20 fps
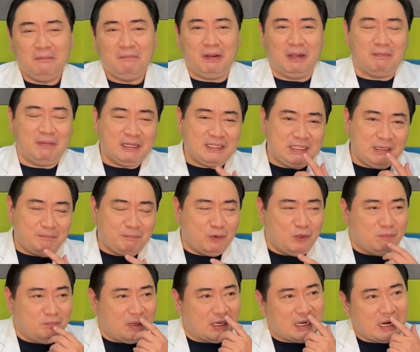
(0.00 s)
Pag may
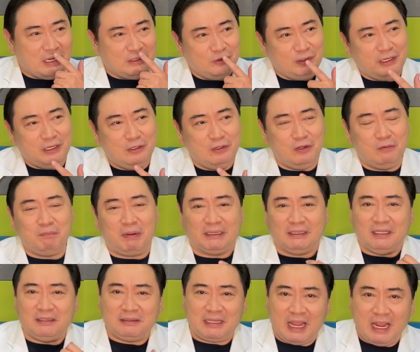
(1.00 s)
sipon, barado ilong,
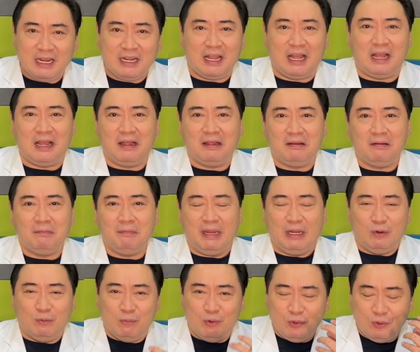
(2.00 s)
pati tenga, may
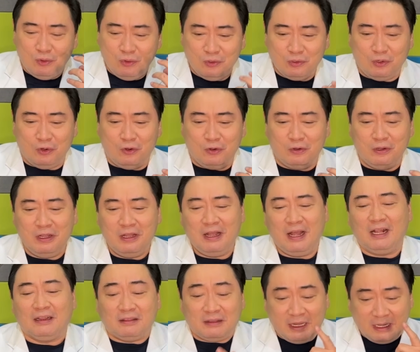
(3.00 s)
umuugong
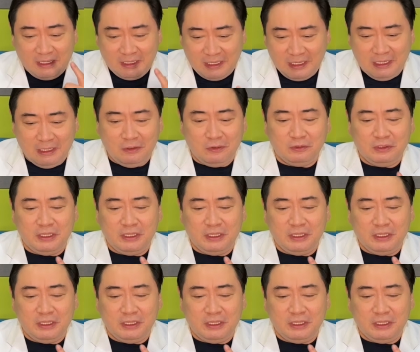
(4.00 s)
at nahihilo